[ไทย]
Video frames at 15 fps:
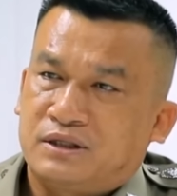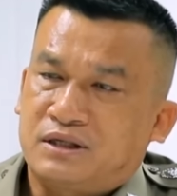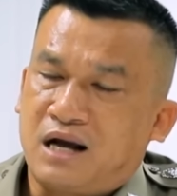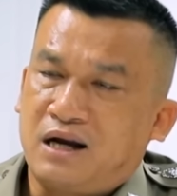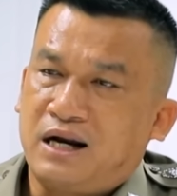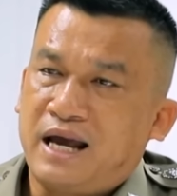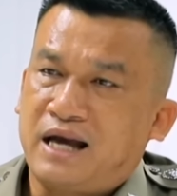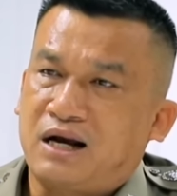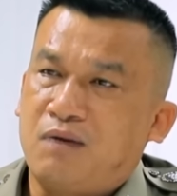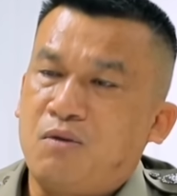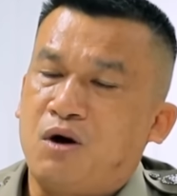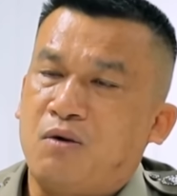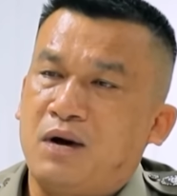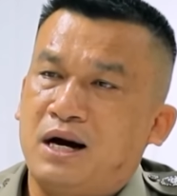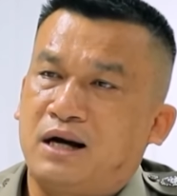ครั้งแรกเขา
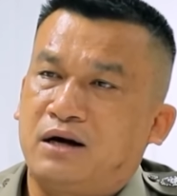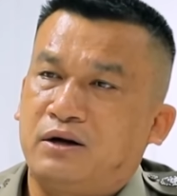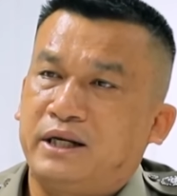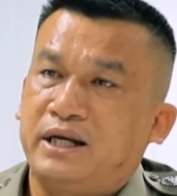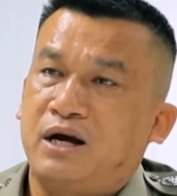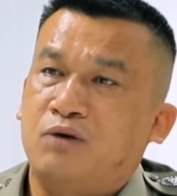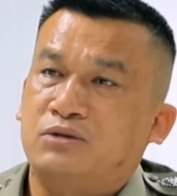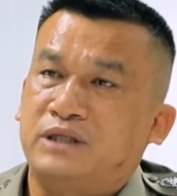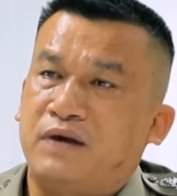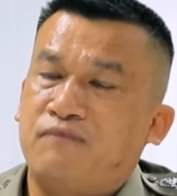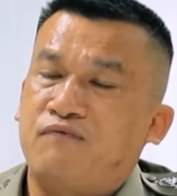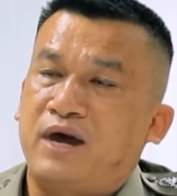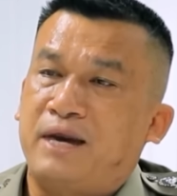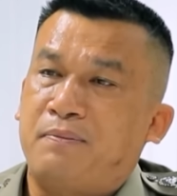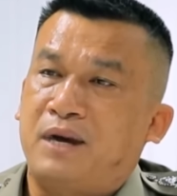บอกว่าเขาได้เอาสาย
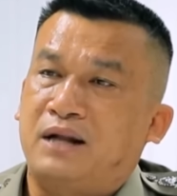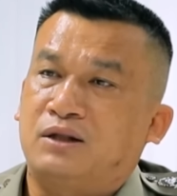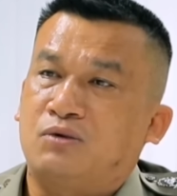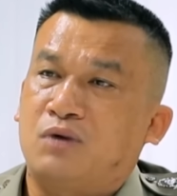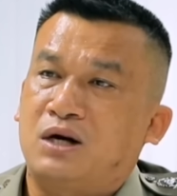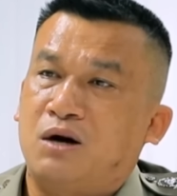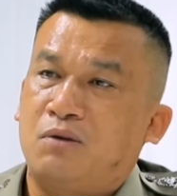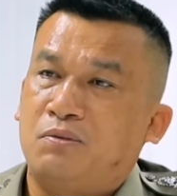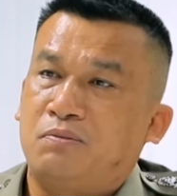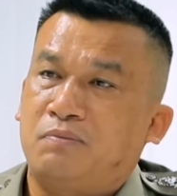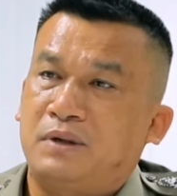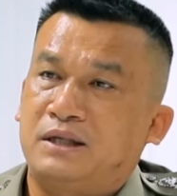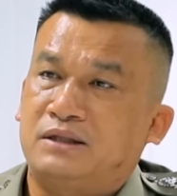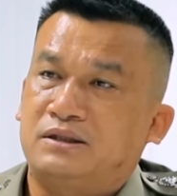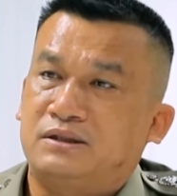ไฟพันตัวเขา
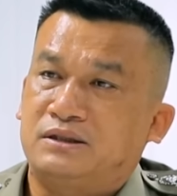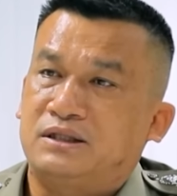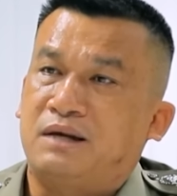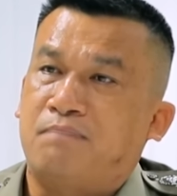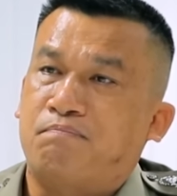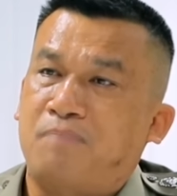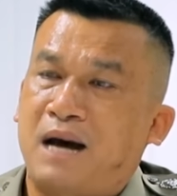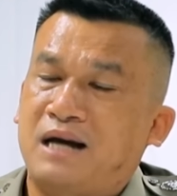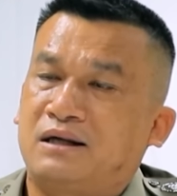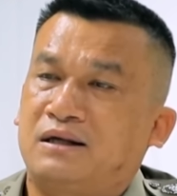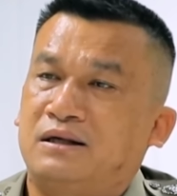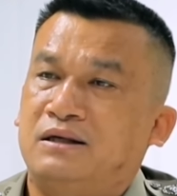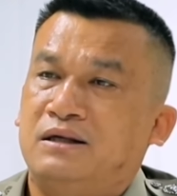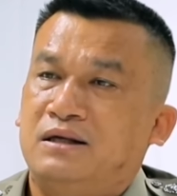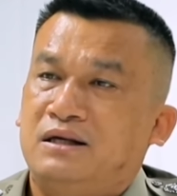ไปเสียบปลั๊ก
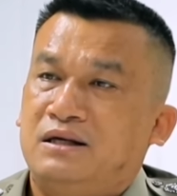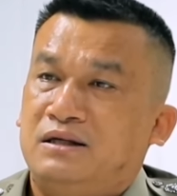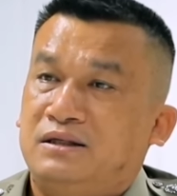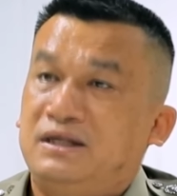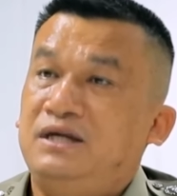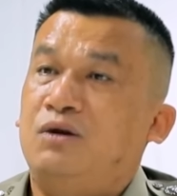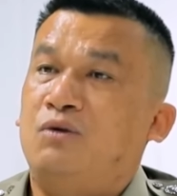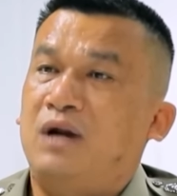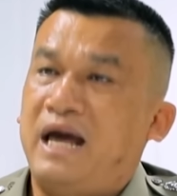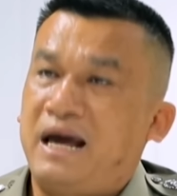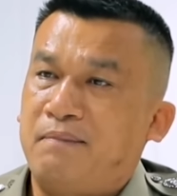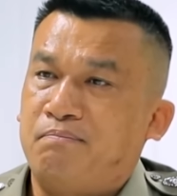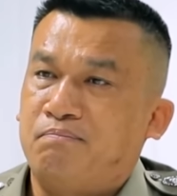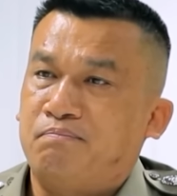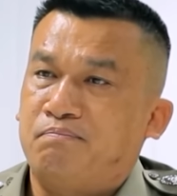ที่โรงแร
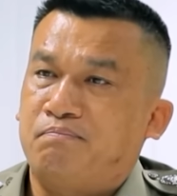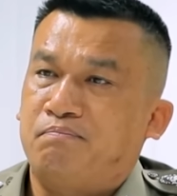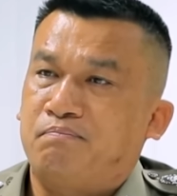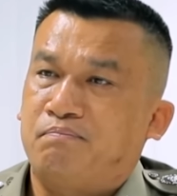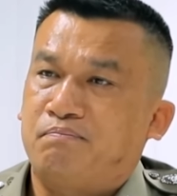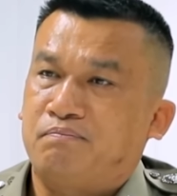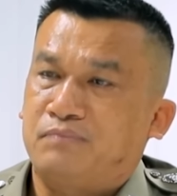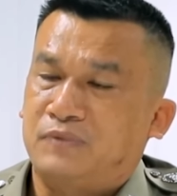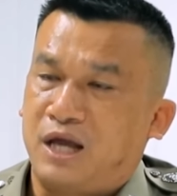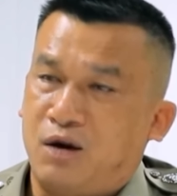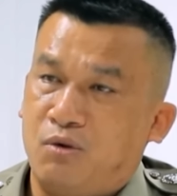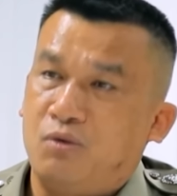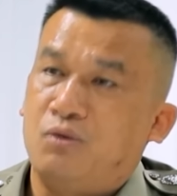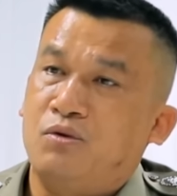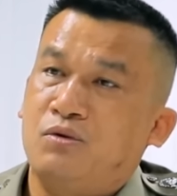มแถ
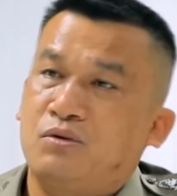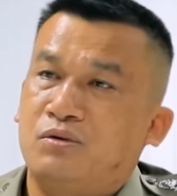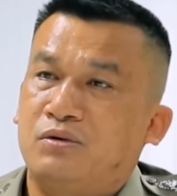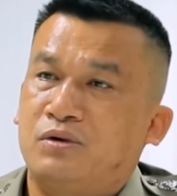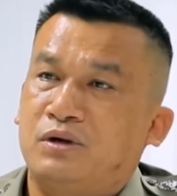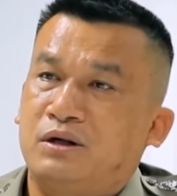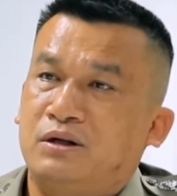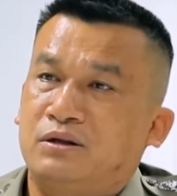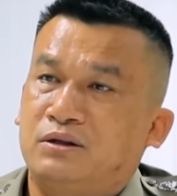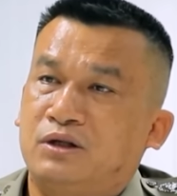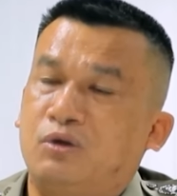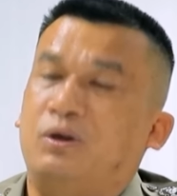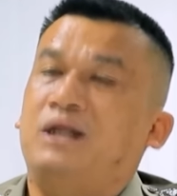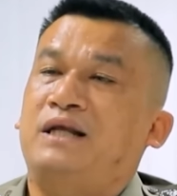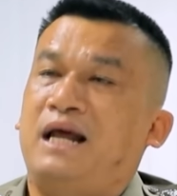วถ
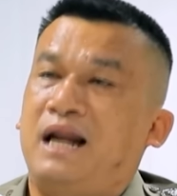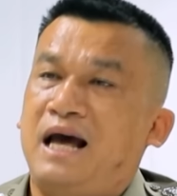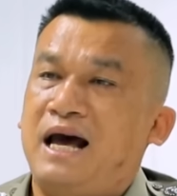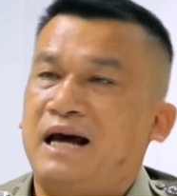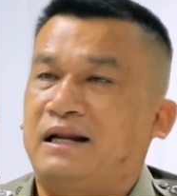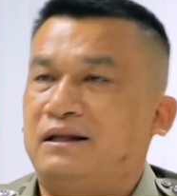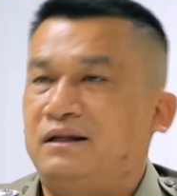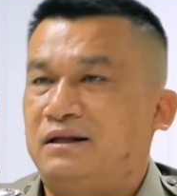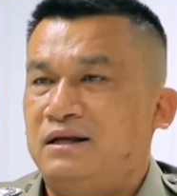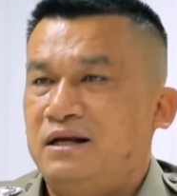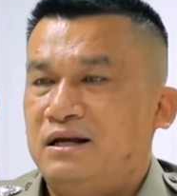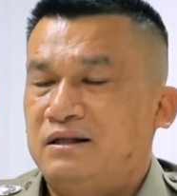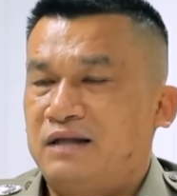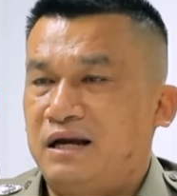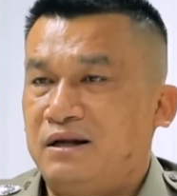นนทระไทยราบ
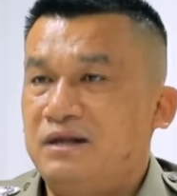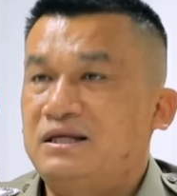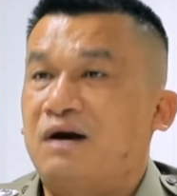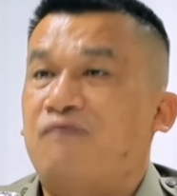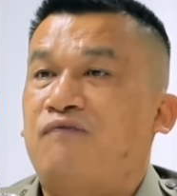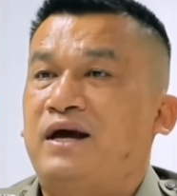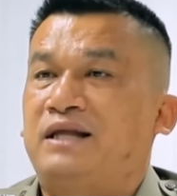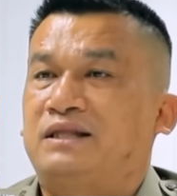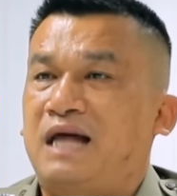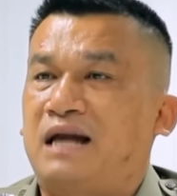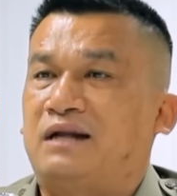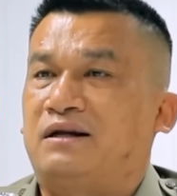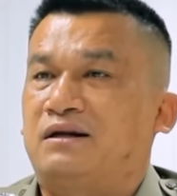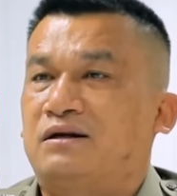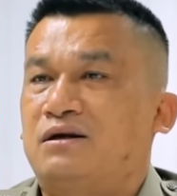แต่เนื่องจากไฟตั
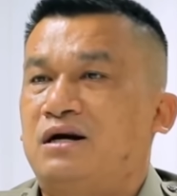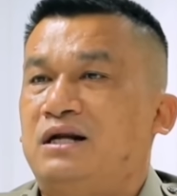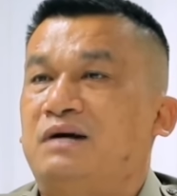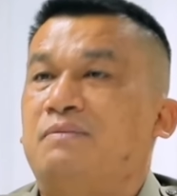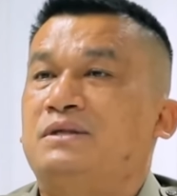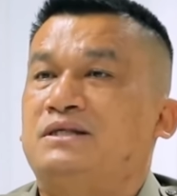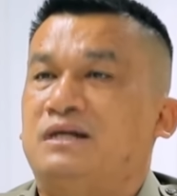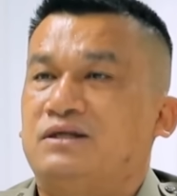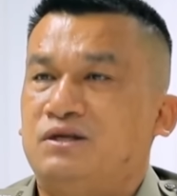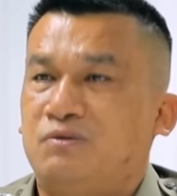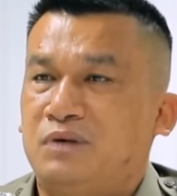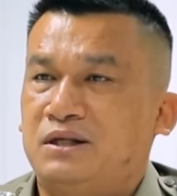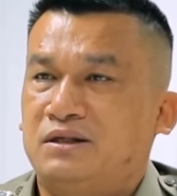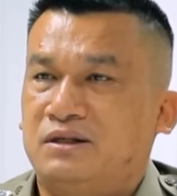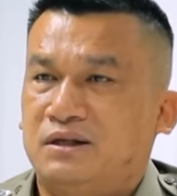ดก็เลยไม่เสียชี
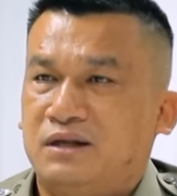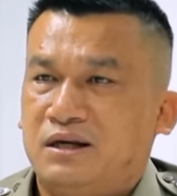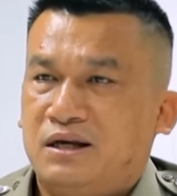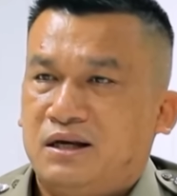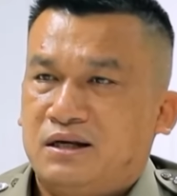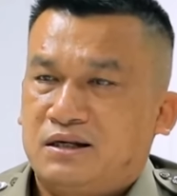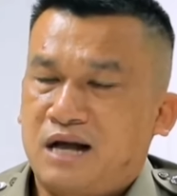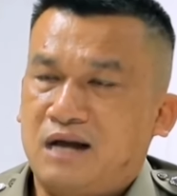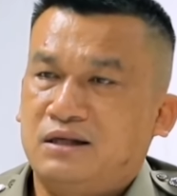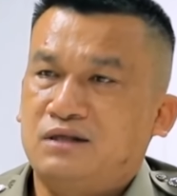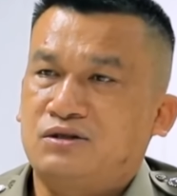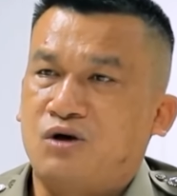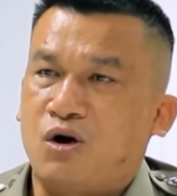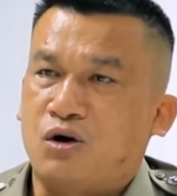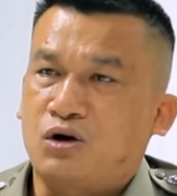วิต ครั้ง
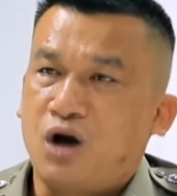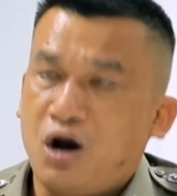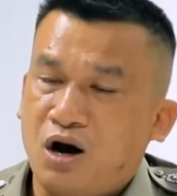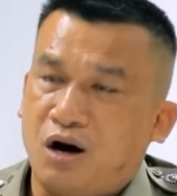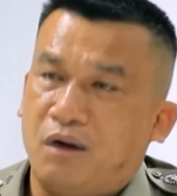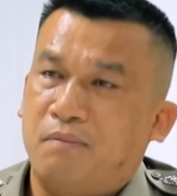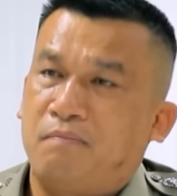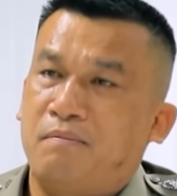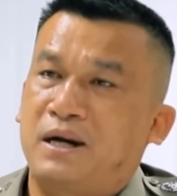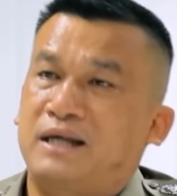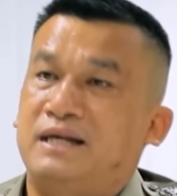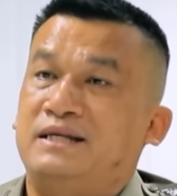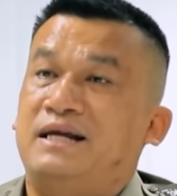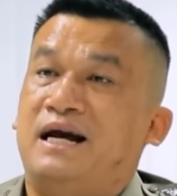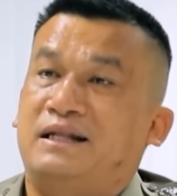ที่สองก็มา
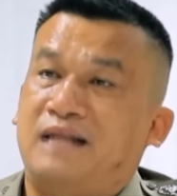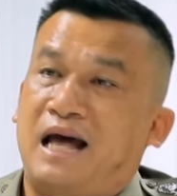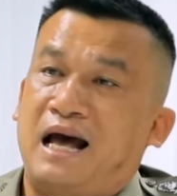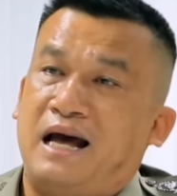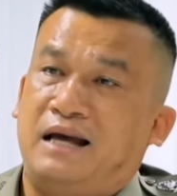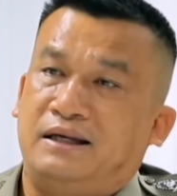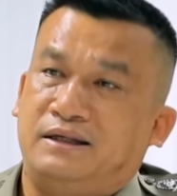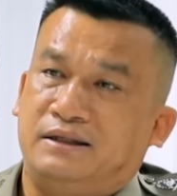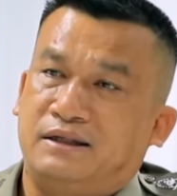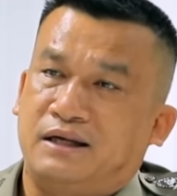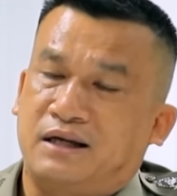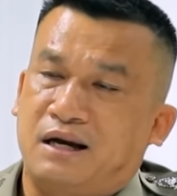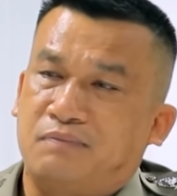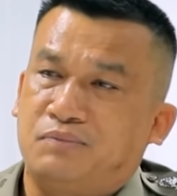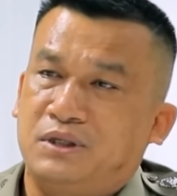กินยาตาย
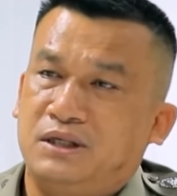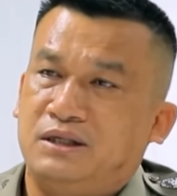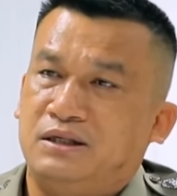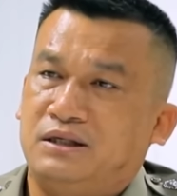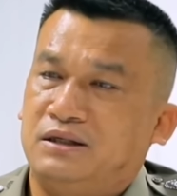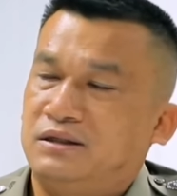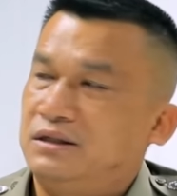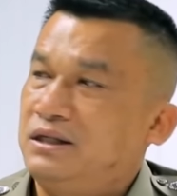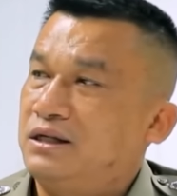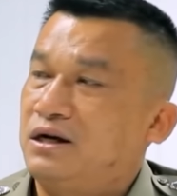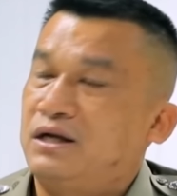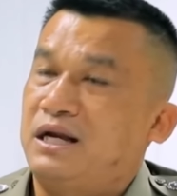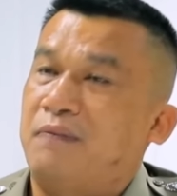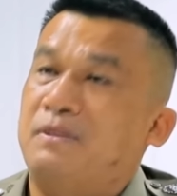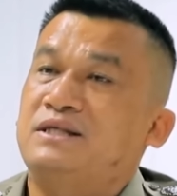นะครับที่ที่
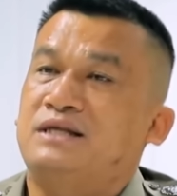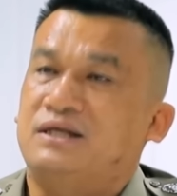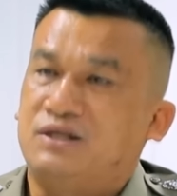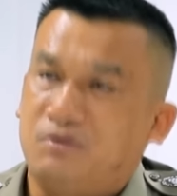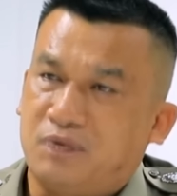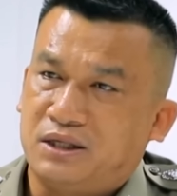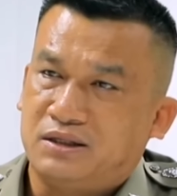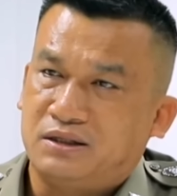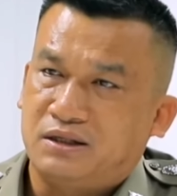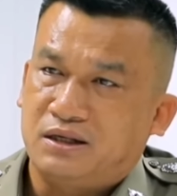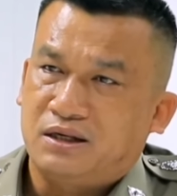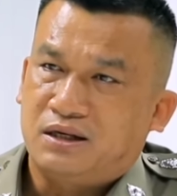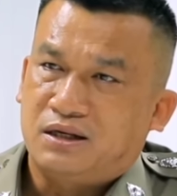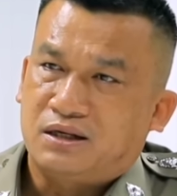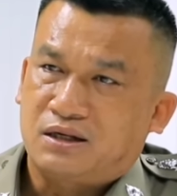ก็ยังไม่เสียชีวิต
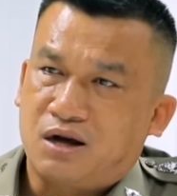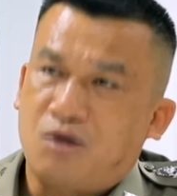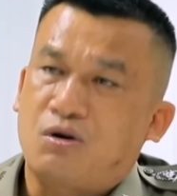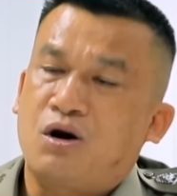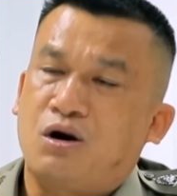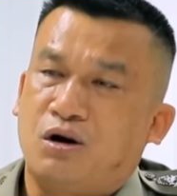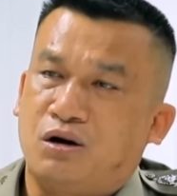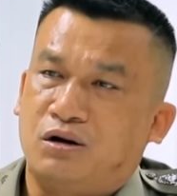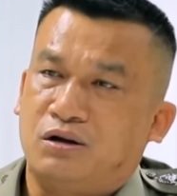เขาก็